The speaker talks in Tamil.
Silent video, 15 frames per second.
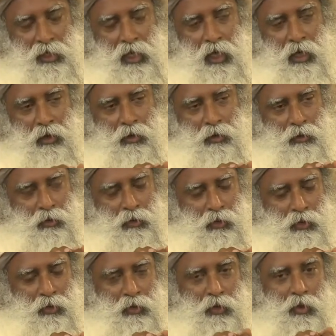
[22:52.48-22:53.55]
இப்ப நீங்க அதுல
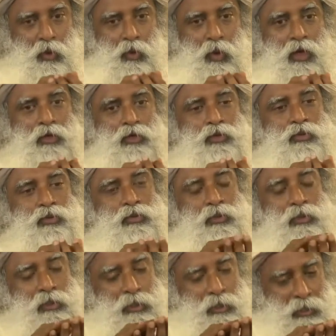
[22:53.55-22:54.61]
இருந்து வெளியே வர
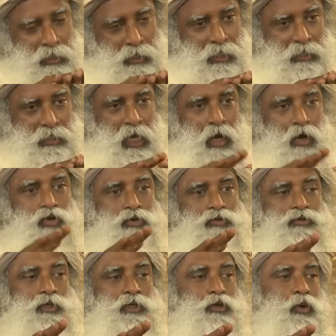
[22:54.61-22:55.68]
பாக்குறீங்க அந்த
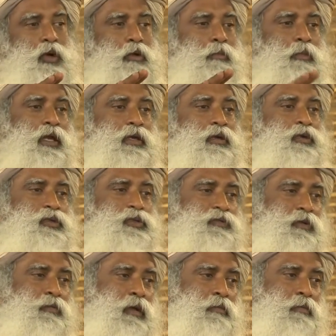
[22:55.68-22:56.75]
ஞாபகத்தை பயன்படுத்திக்க
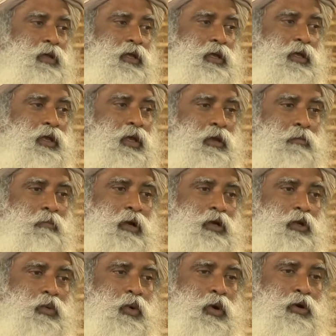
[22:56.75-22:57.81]
விரும்புறீங்க
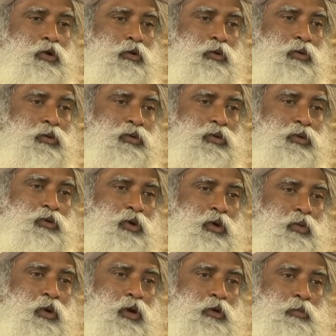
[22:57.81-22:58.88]
ஆனா அந்த
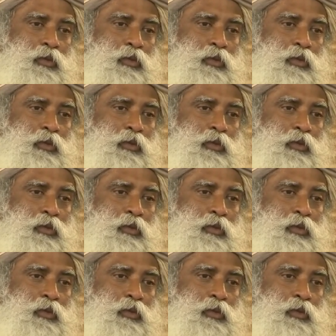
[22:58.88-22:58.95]
ஞாபகங்கள் உங்களை